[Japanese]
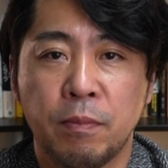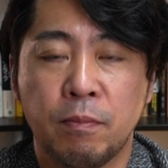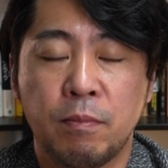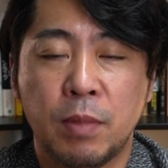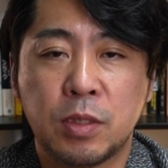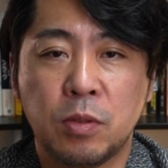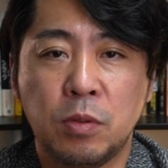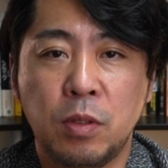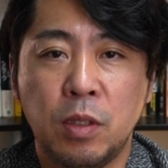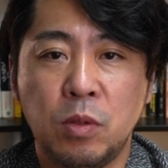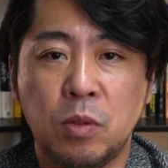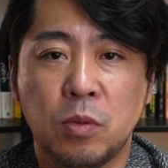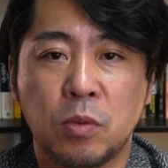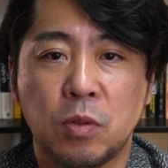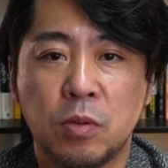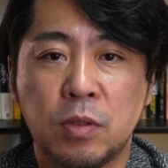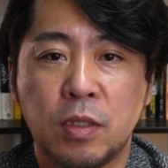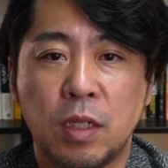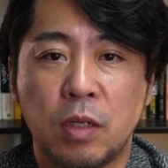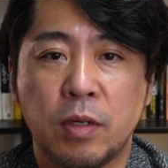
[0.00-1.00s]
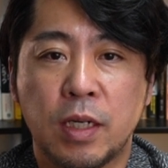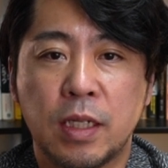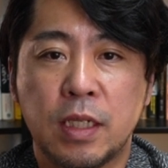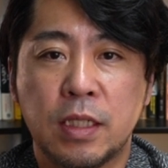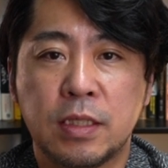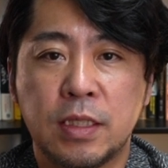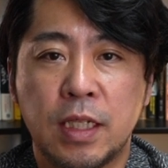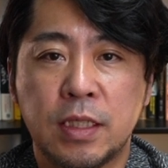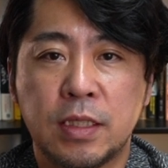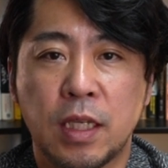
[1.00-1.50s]
まあ、その後起こったのが
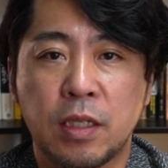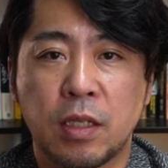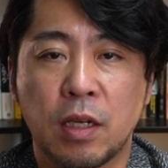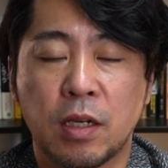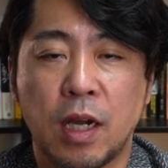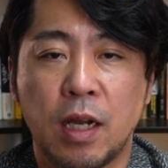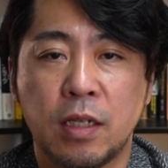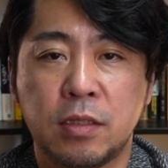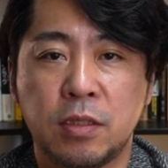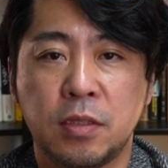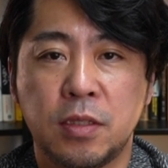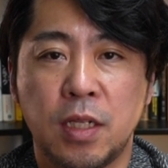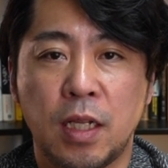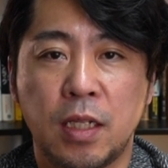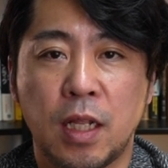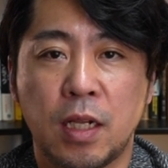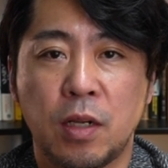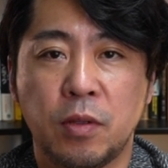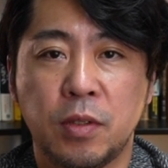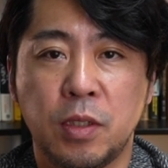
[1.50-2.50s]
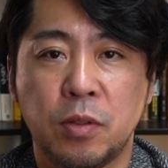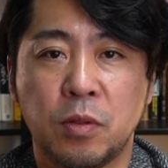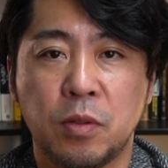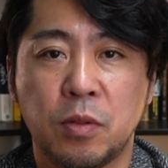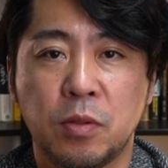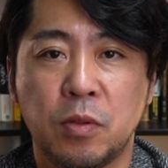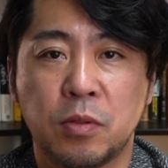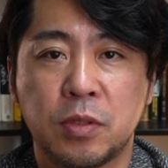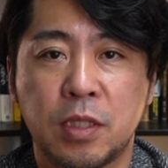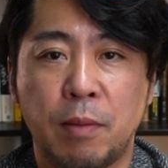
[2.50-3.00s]
ですね、1980年代の日本
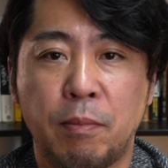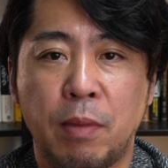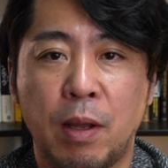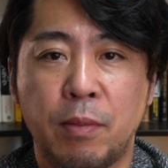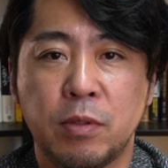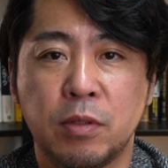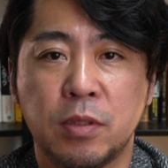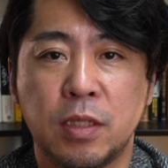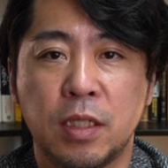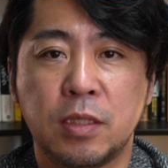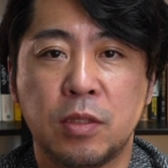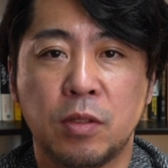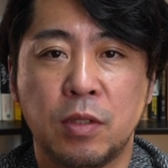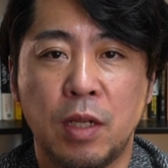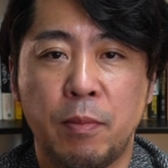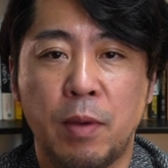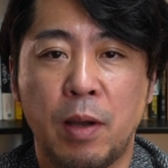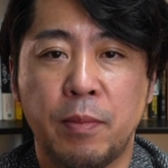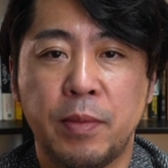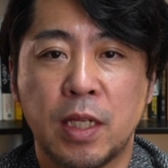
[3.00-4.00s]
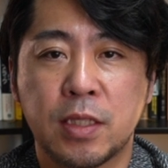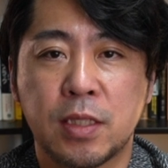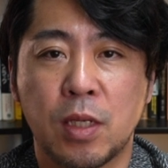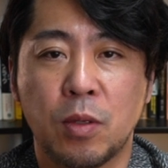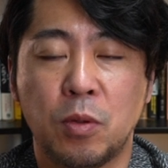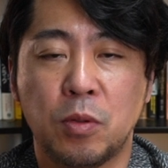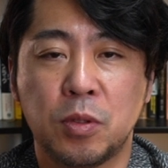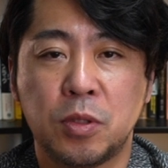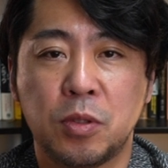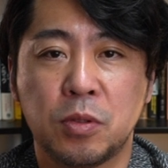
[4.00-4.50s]
の不動産バブルですよね。まあ、皆
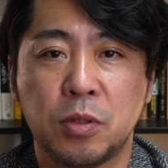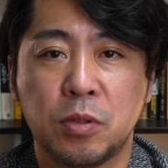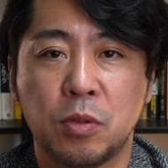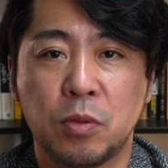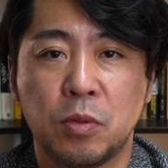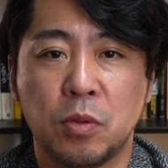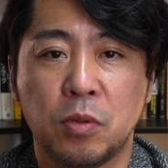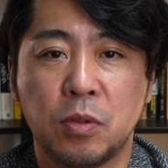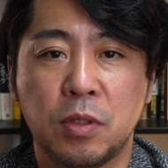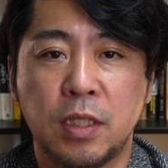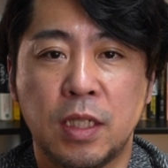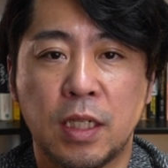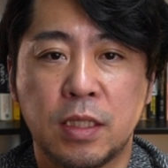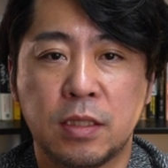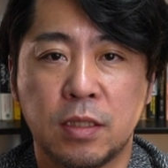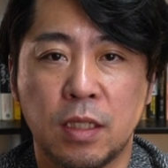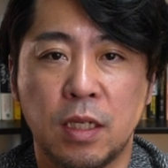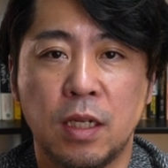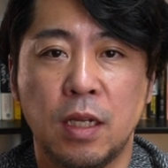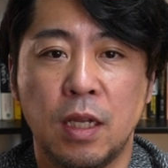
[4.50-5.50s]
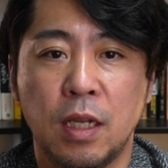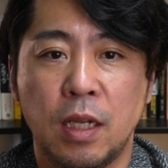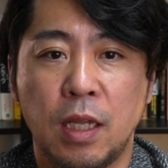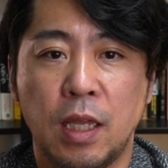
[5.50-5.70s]
さんご承知の通りです。